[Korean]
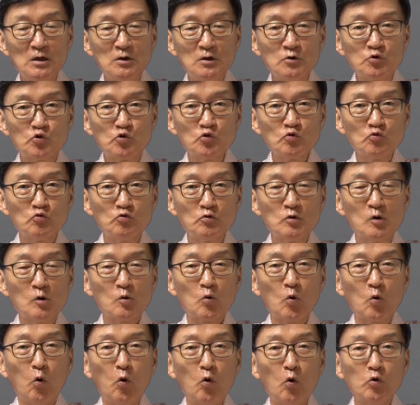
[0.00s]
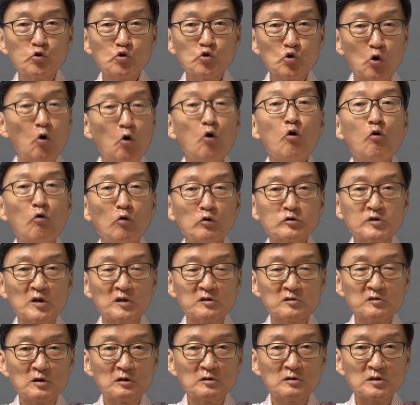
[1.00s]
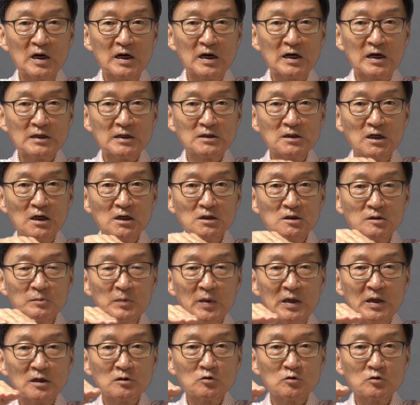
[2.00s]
중국은 고, 초고속 성장을 하지 않습니까?